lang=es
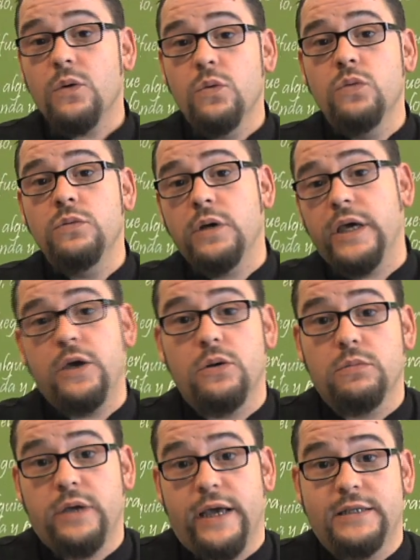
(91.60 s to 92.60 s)
un
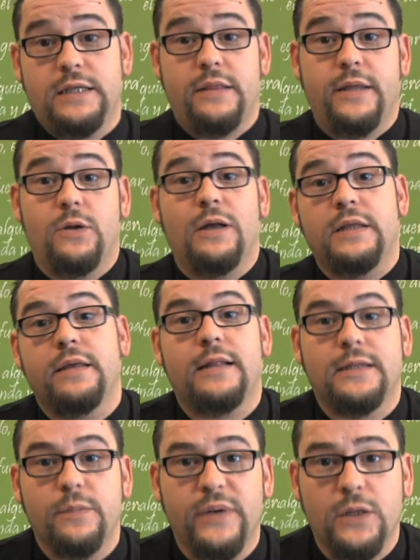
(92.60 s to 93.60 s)
guión que es de 0 a
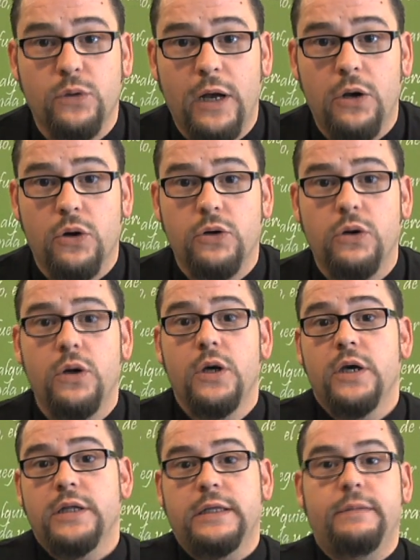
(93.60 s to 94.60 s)
10 la temperatura del horno,
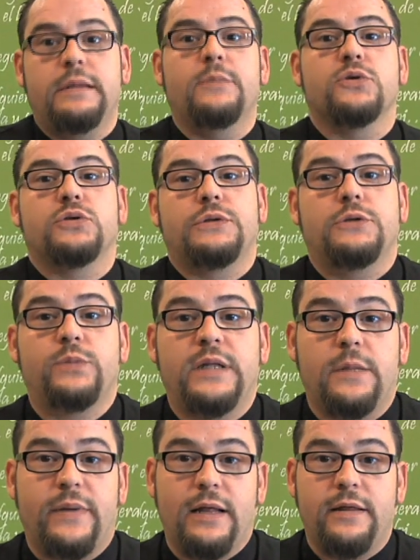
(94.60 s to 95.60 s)
dividimos
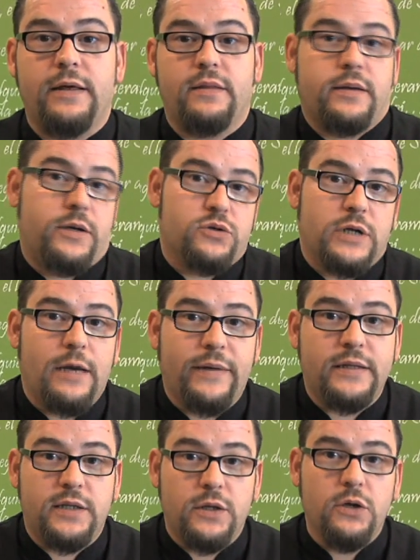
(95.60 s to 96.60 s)
220 para 10, que nos sale a
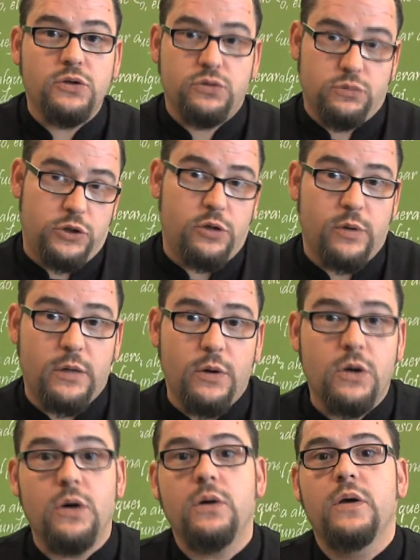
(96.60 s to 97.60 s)
22, si no me
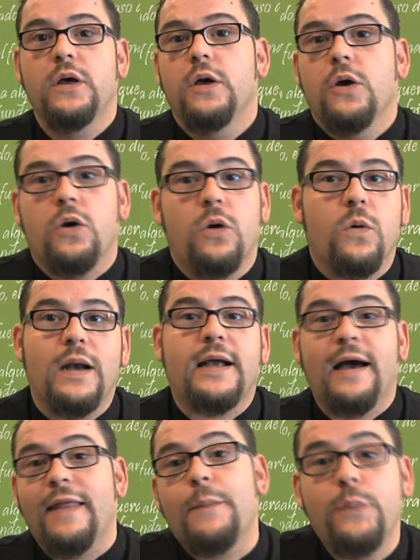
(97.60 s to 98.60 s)
equivoco, con lo
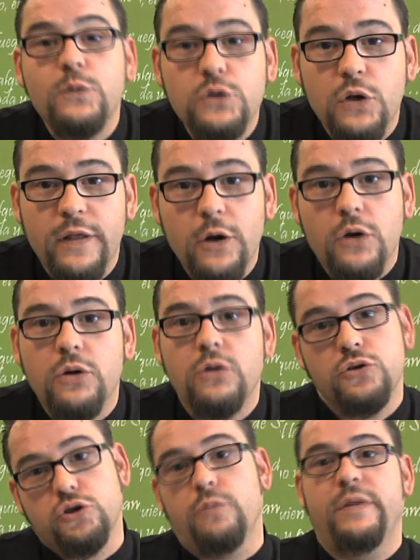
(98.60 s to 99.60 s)
cual cada punto del
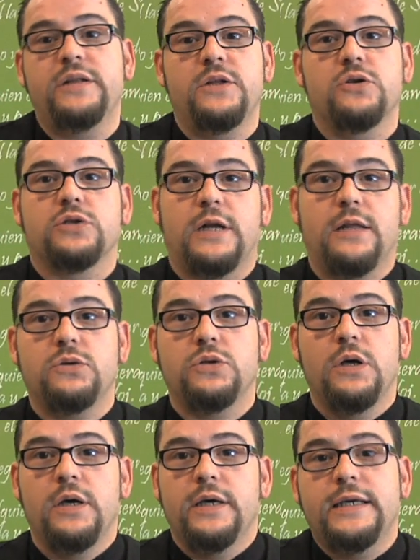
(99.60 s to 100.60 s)
horno son 22
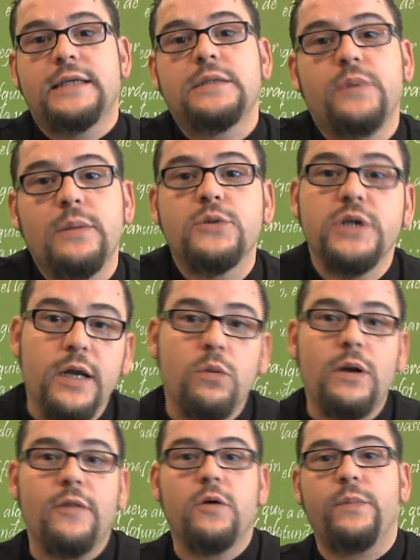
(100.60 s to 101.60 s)
grados, y así podemos ir
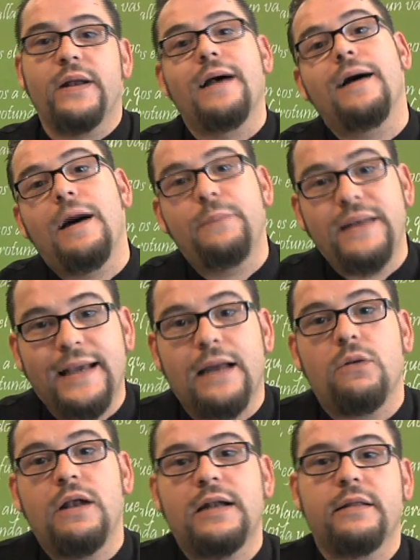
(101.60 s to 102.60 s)
regulando para
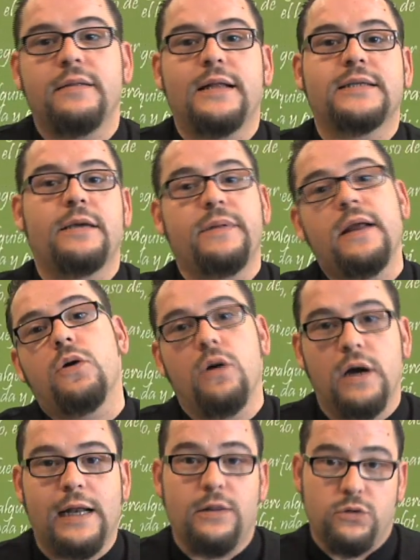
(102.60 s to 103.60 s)
aplicarlo a las recetas que vienen
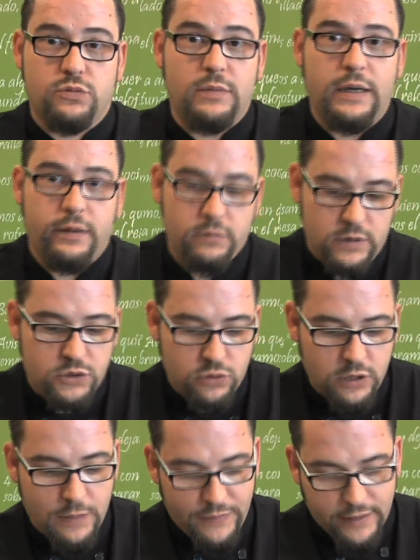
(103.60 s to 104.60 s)
con grados, ¿vale?
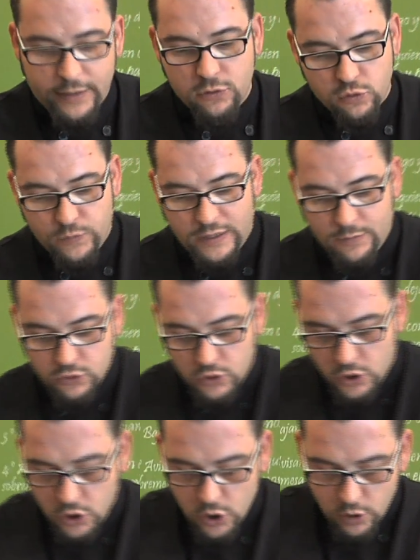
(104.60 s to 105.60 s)
Eso era para que lo supiéramos.
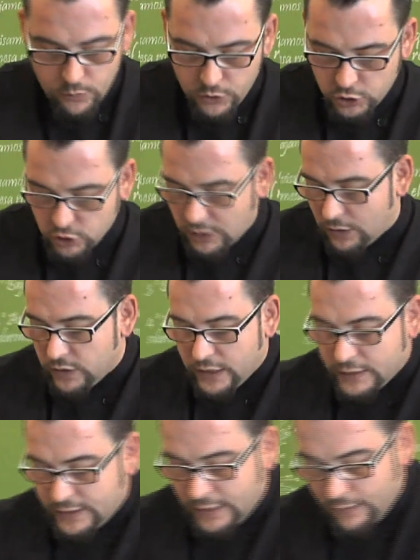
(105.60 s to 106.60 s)
Por otro lado,
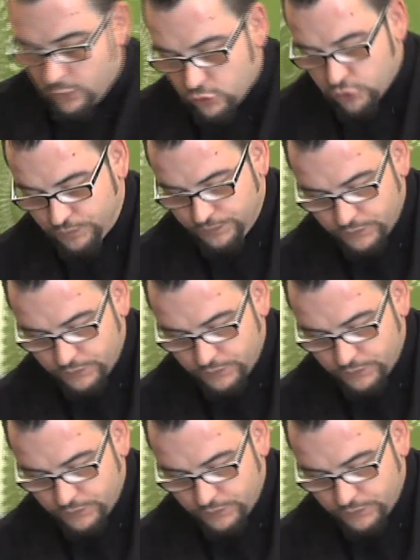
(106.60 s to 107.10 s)
tenemos